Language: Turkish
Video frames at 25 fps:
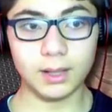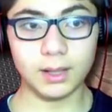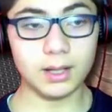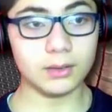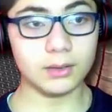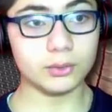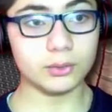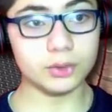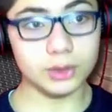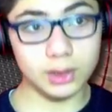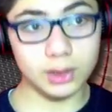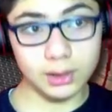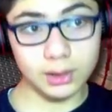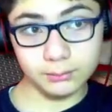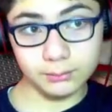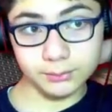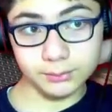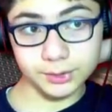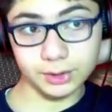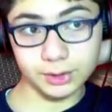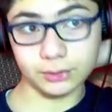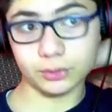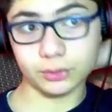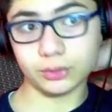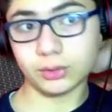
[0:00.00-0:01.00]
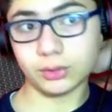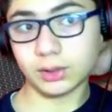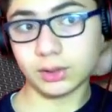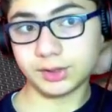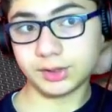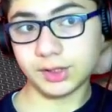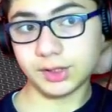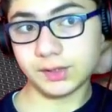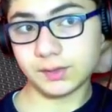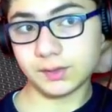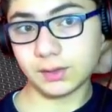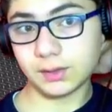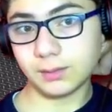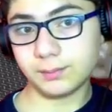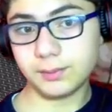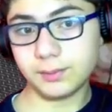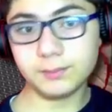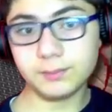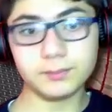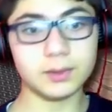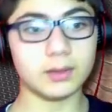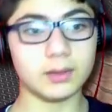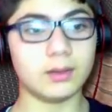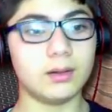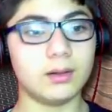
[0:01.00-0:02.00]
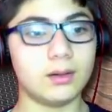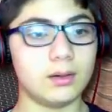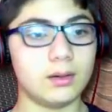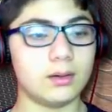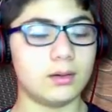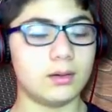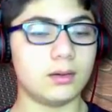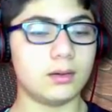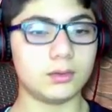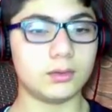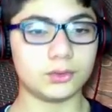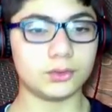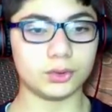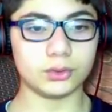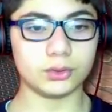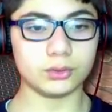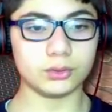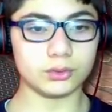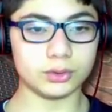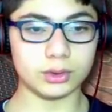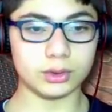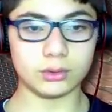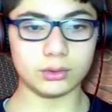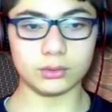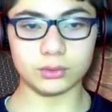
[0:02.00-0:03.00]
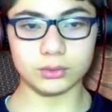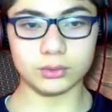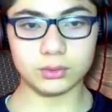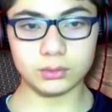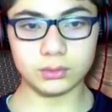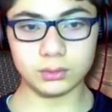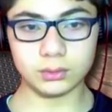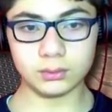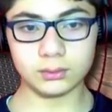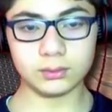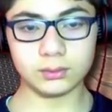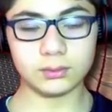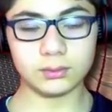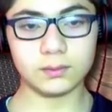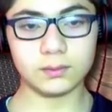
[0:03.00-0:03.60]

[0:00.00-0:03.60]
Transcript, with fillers: Baya güzel yapmışlar. Şuradan chat'i kapayım da. Şöyle güzel olsun.